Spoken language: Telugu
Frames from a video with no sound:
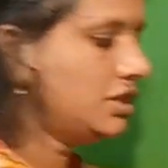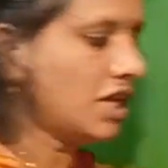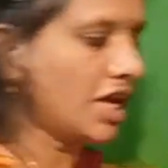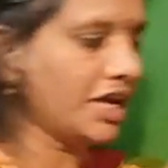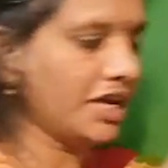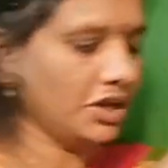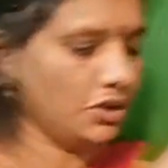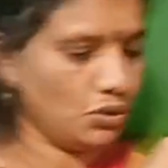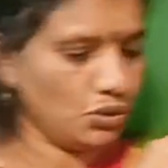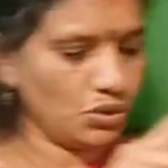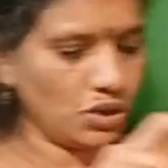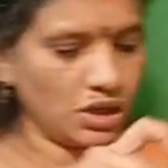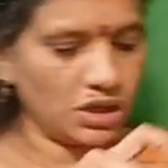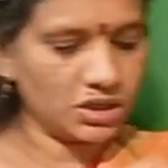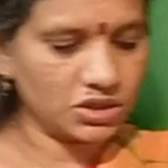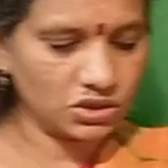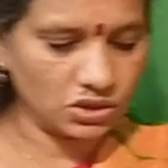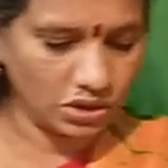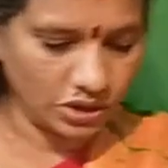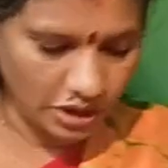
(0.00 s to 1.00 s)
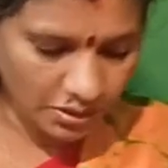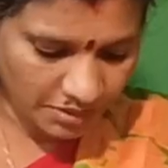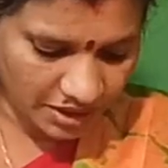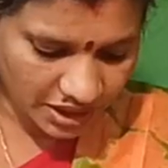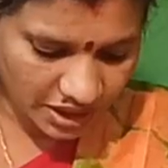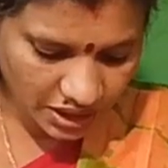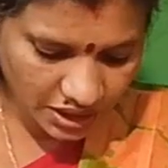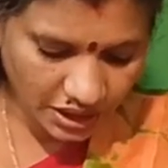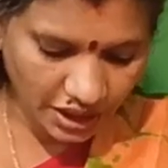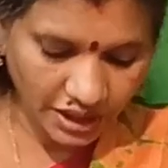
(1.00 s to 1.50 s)
డై శారీ టూ కలర్స్లోనే
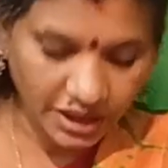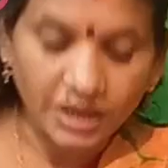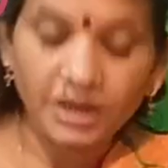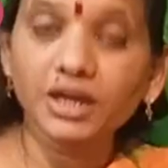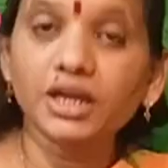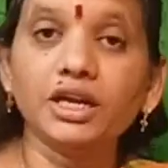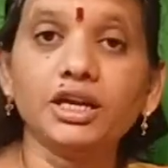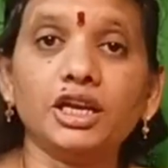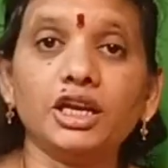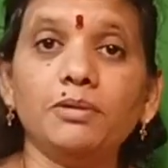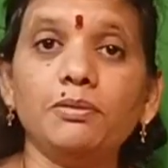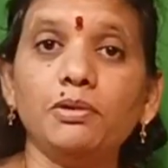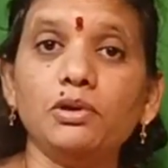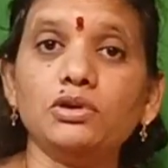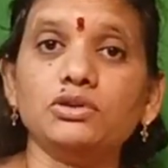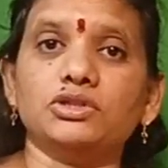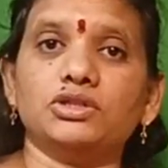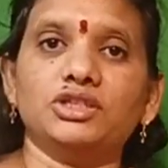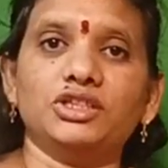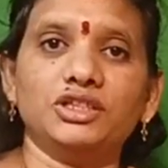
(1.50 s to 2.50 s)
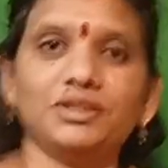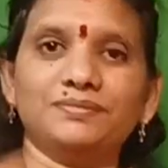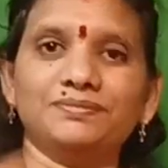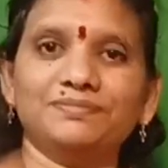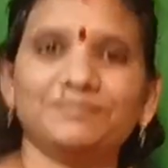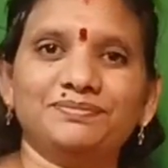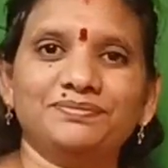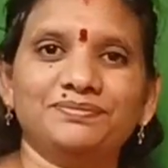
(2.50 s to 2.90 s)
మనకి టై అండ్ డై టైప్లో వస్తుంది